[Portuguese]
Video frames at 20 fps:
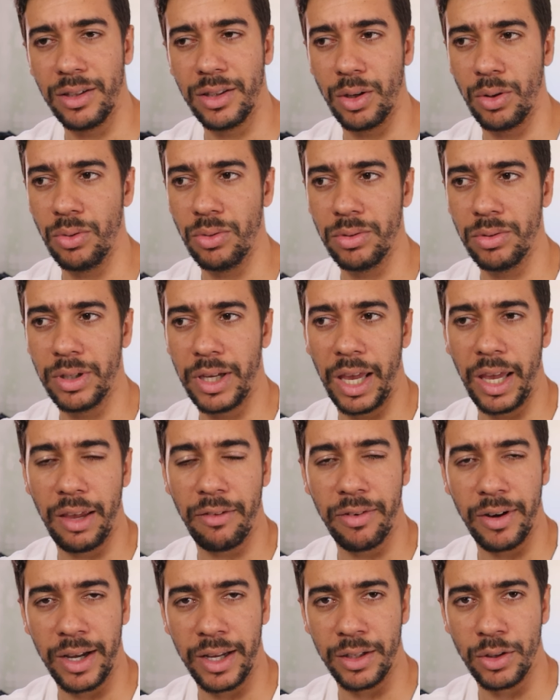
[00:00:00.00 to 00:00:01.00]
então quem
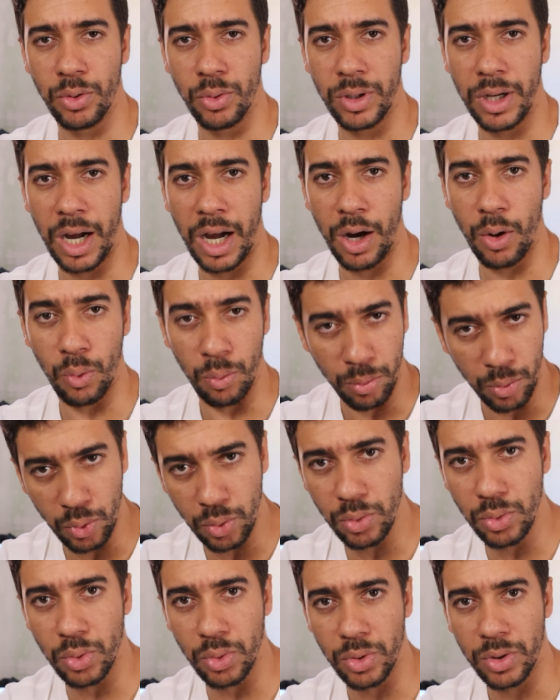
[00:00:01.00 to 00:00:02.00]
vai educar? O
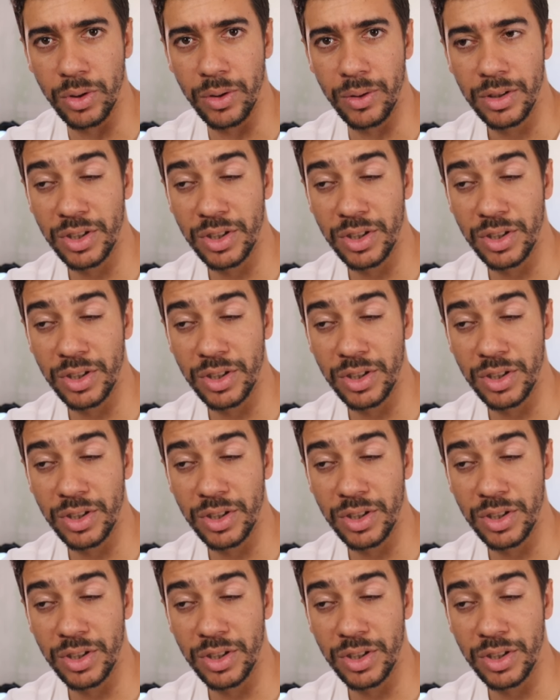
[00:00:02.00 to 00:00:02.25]
mundo?